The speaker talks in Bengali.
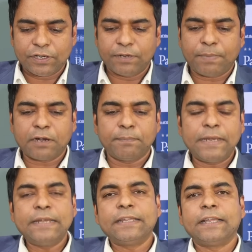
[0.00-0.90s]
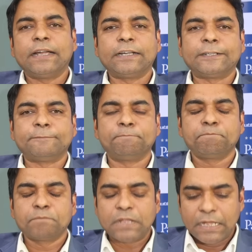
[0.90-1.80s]
স্টেট ডিপার্টমেন্ট
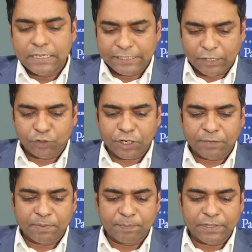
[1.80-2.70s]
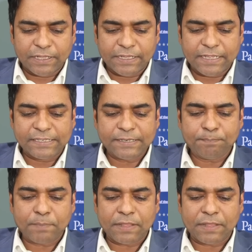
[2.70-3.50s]
যে আনুষ্ঠানিক বিবৃতি দিয়েছে